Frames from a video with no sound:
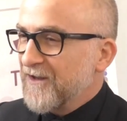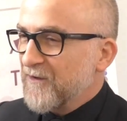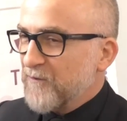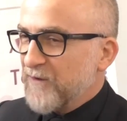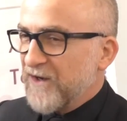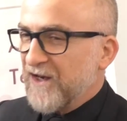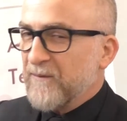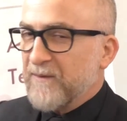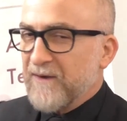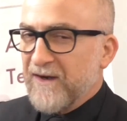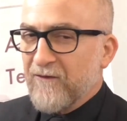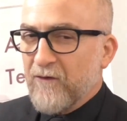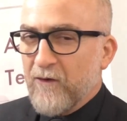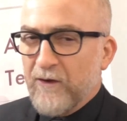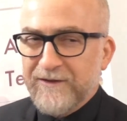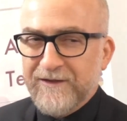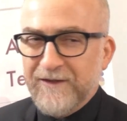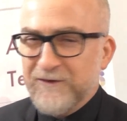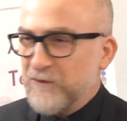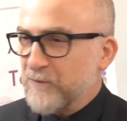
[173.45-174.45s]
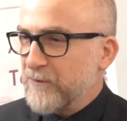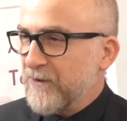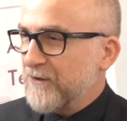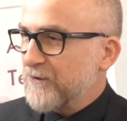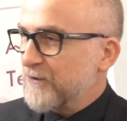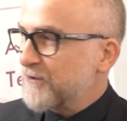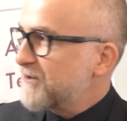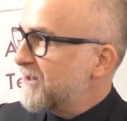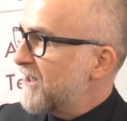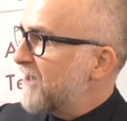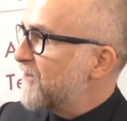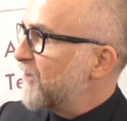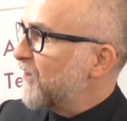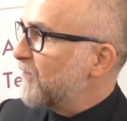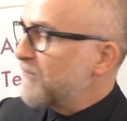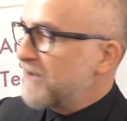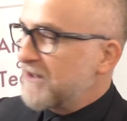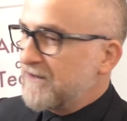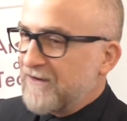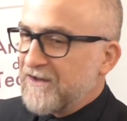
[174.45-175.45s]
per la prima volta sul palcoscenico a
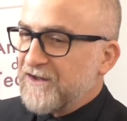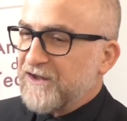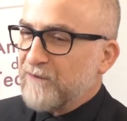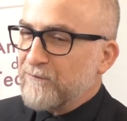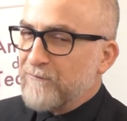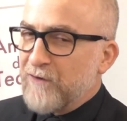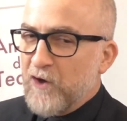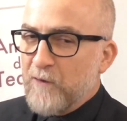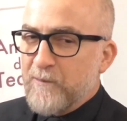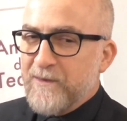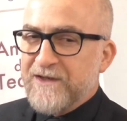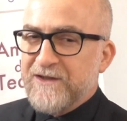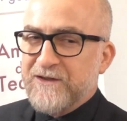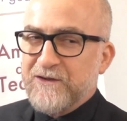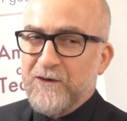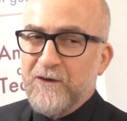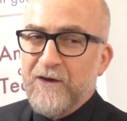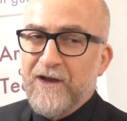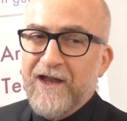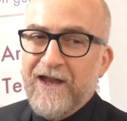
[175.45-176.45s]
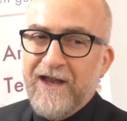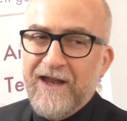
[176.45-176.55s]
Benevento abbiamo messo